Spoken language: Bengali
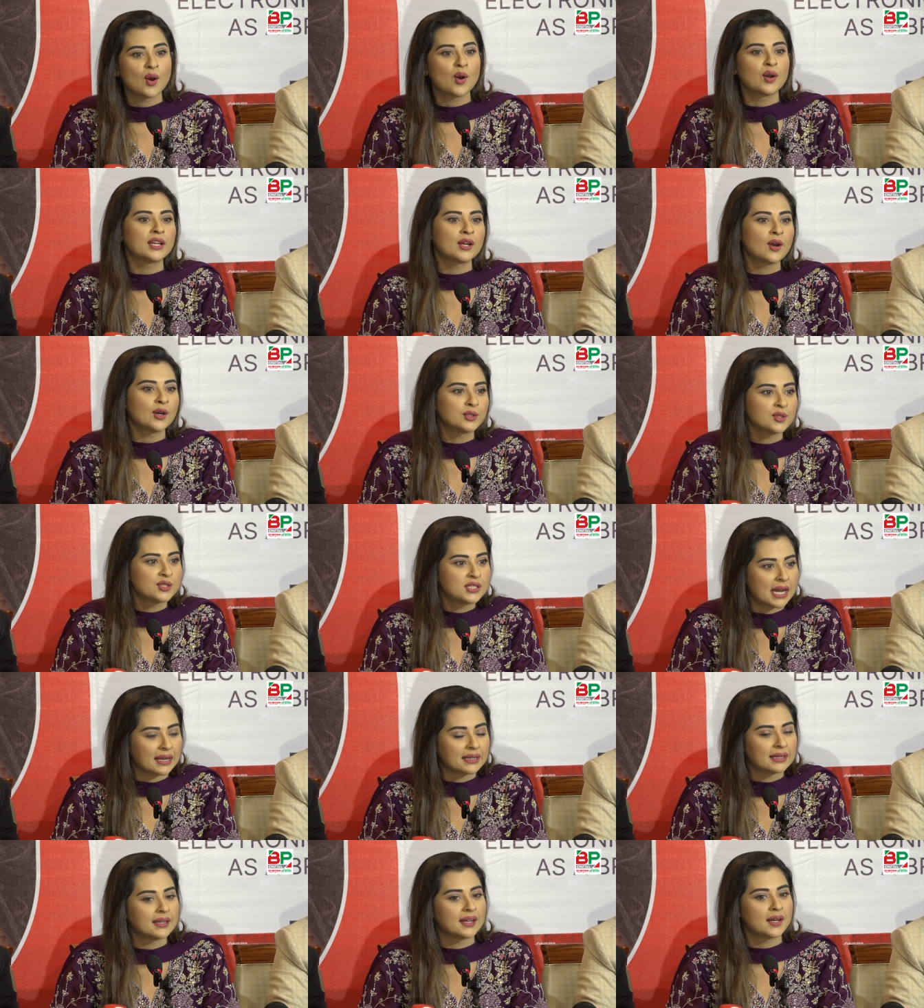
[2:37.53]
অনেক হয়তো
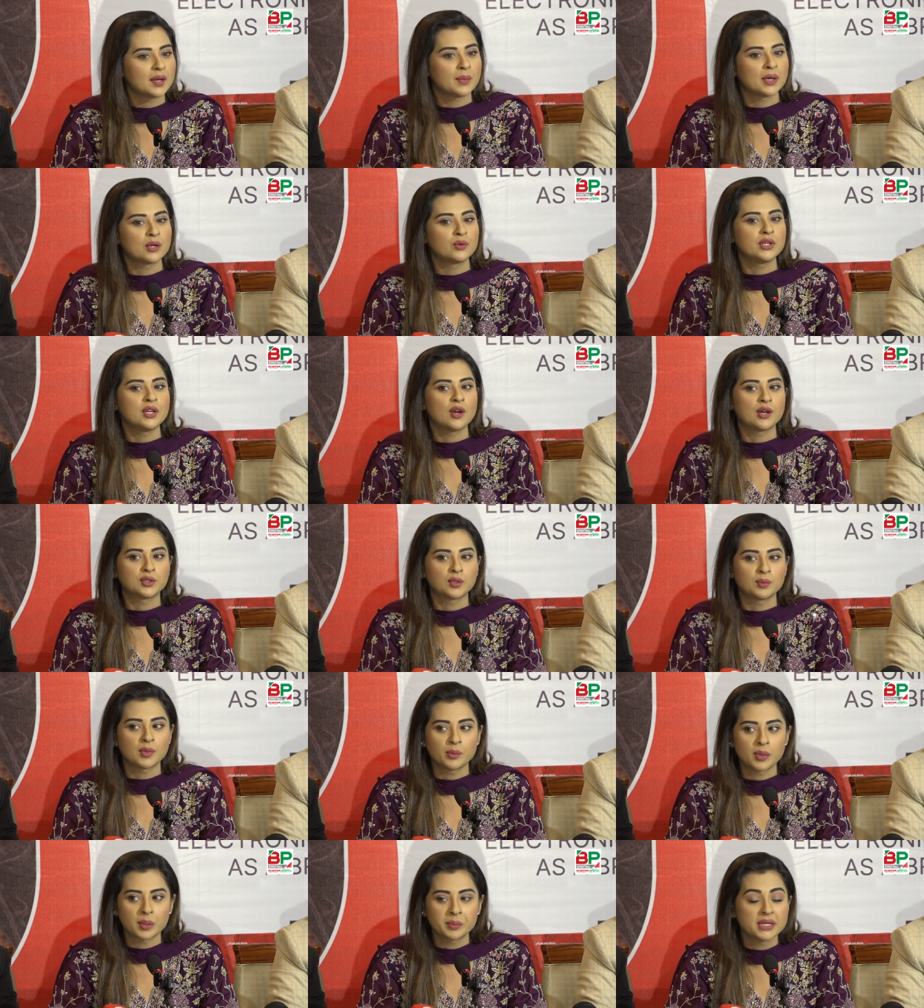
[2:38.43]
জানে না বা উনি হয়তো
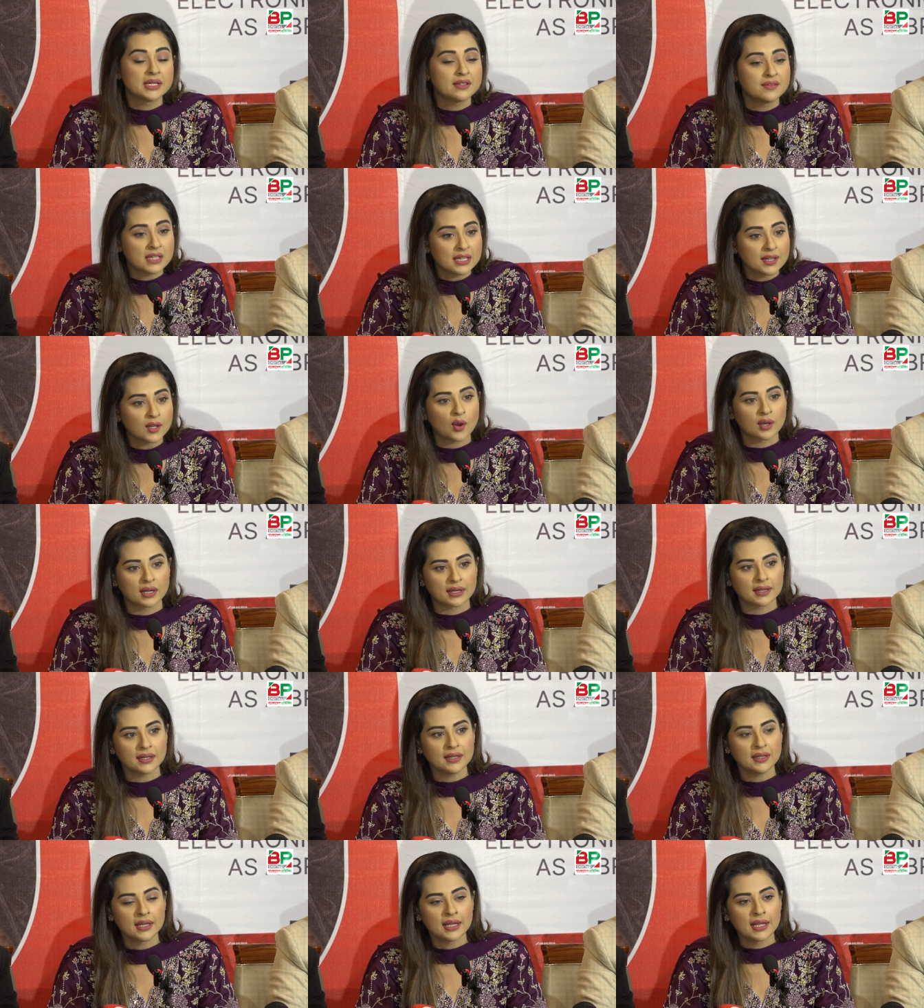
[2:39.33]
ওভাবে রিভিল করে
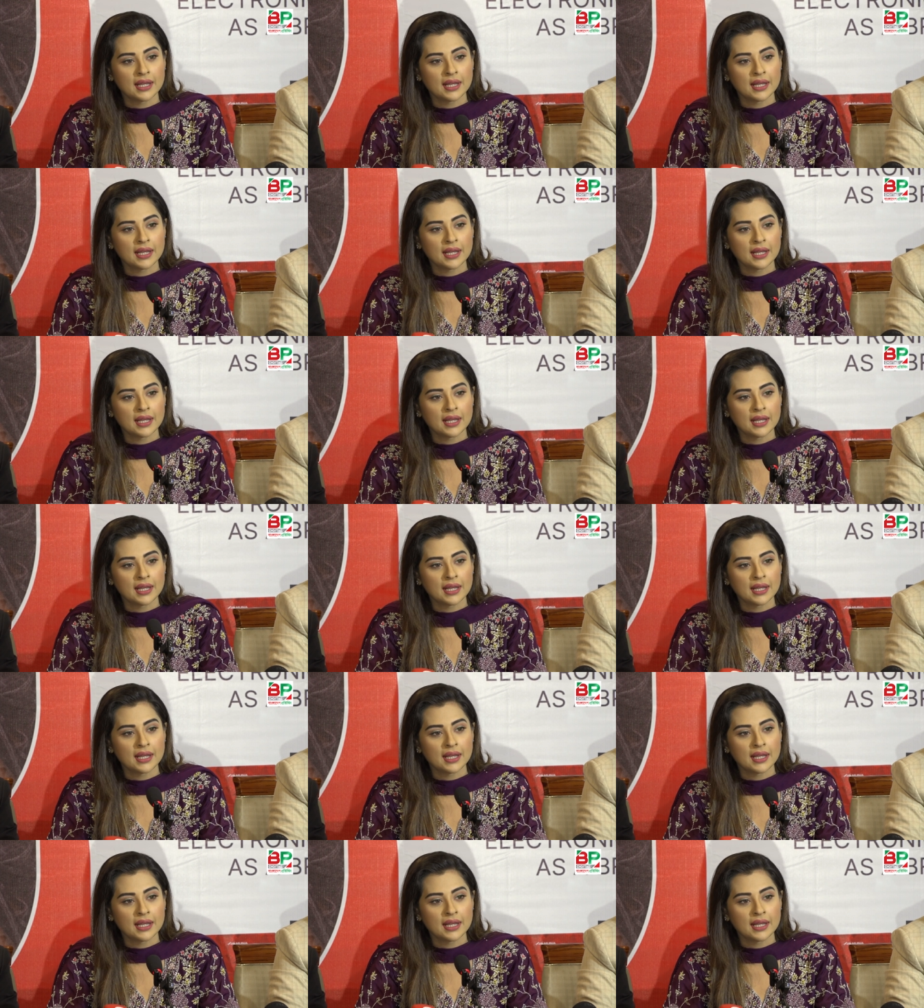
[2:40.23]
না